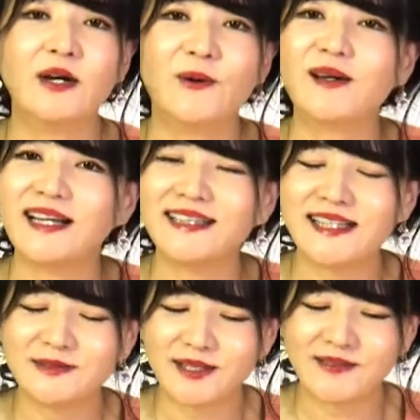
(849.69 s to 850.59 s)
おかげ
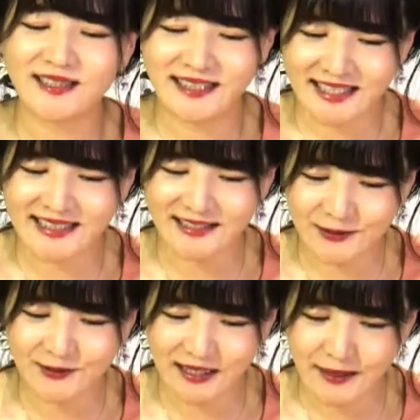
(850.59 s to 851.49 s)
なのではないで
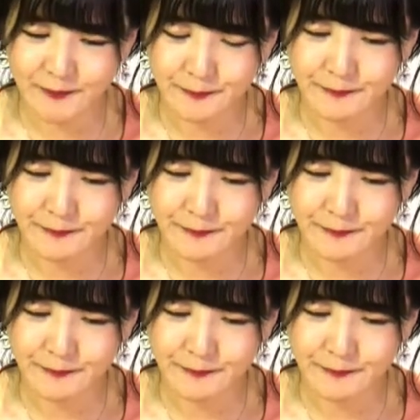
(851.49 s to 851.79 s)
しょうか。